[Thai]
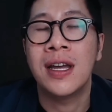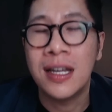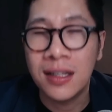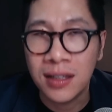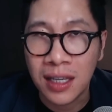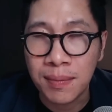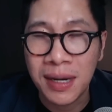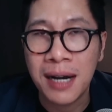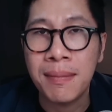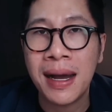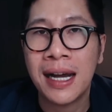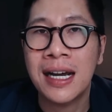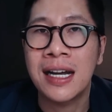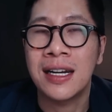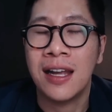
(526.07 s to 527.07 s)
ที่เพิ่มมาก
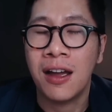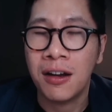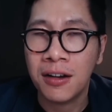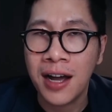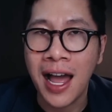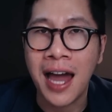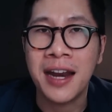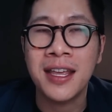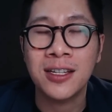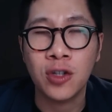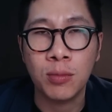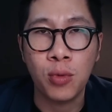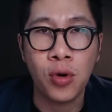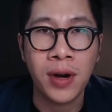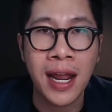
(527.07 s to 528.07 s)
ขึ้นเนี่ย ก็อาจจะส่ง
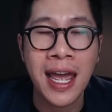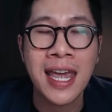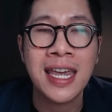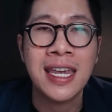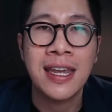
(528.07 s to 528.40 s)
ผลให้